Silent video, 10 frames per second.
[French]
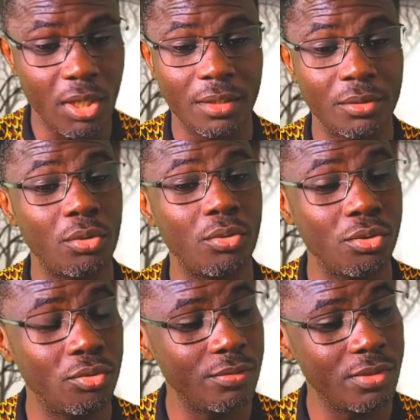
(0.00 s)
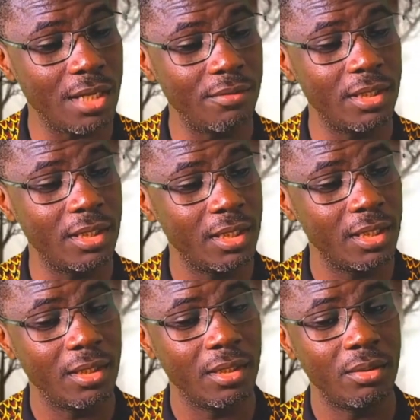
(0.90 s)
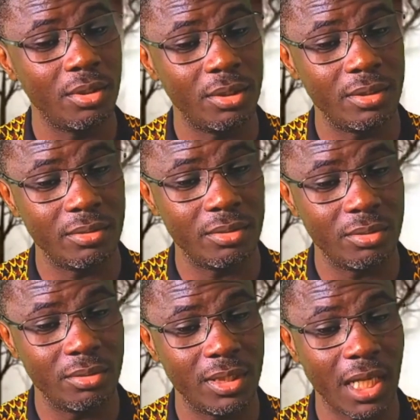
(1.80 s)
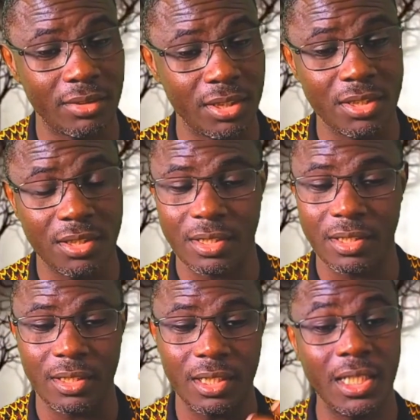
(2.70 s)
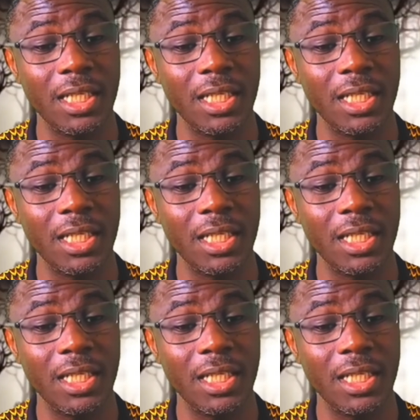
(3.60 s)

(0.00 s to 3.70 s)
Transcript: Voilà, donc aujourd'hui, vous avez la Trinité